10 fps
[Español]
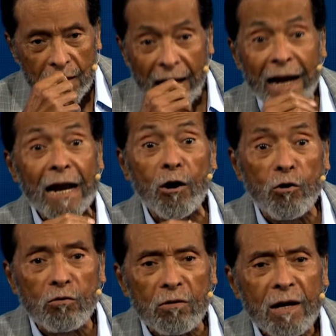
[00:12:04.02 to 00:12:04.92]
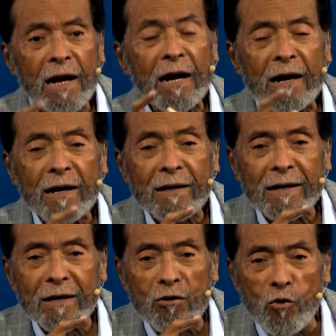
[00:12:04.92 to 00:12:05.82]
El león
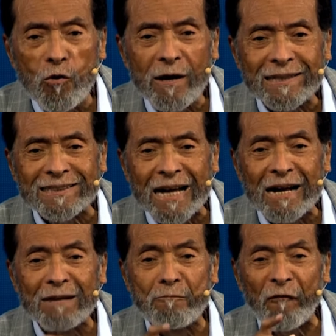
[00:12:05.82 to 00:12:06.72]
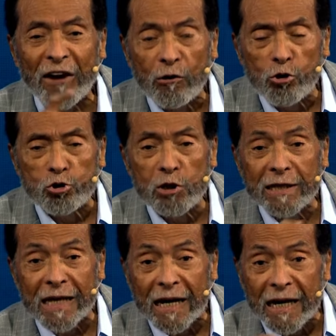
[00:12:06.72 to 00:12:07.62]
no es tan feroz ni
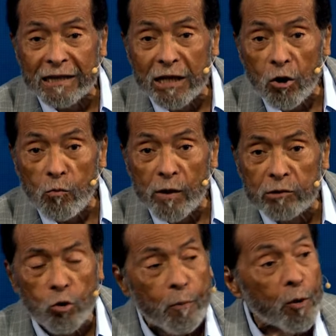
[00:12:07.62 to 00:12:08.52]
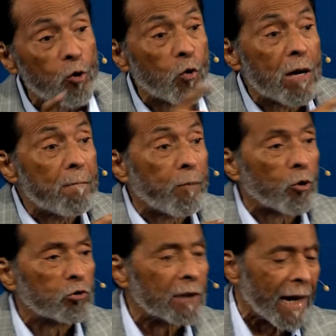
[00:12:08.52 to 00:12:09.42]
tan grande como estos, pero no
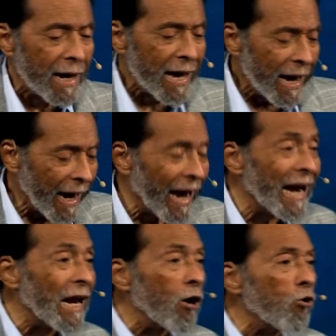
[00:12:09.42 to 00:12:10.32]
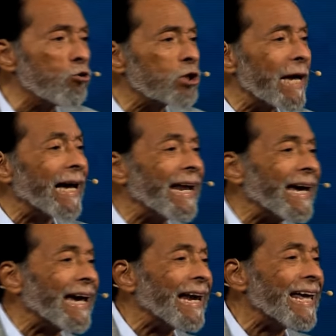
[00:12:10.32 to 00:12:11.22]
importa. El león se cree
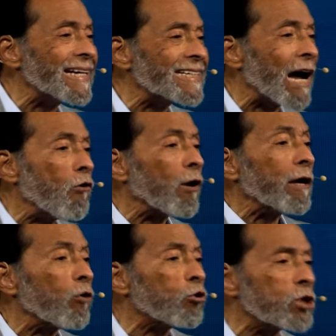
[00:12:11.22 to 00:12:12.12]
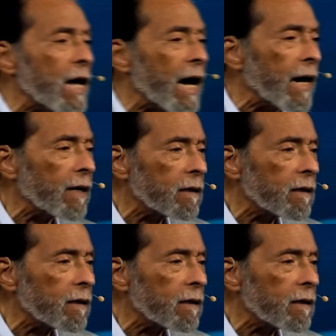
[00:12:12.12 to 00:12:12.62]
que él es, aunque no lo sea.